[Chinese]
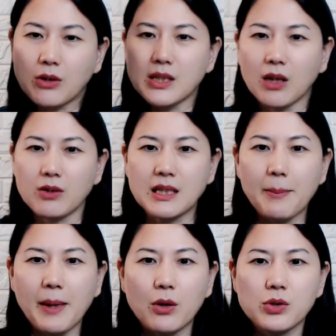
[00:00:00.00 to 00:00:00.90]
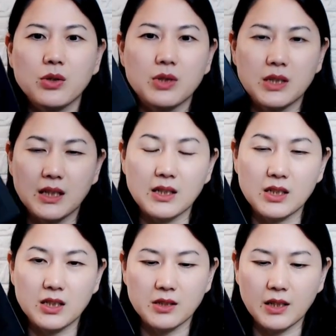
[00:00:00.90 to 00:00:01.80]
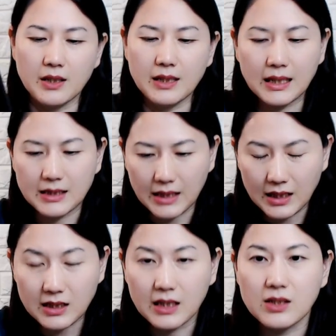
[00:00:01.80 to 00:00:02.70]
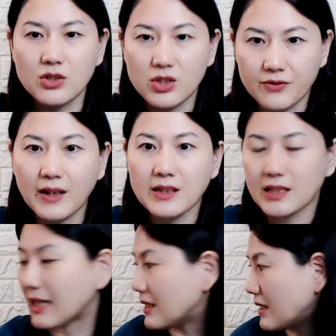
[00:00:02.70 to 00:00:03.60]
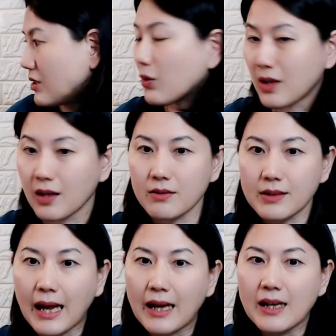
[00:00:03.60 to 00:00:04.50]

小的在办公室用其实很吃力。那这个十方机它其实又更大。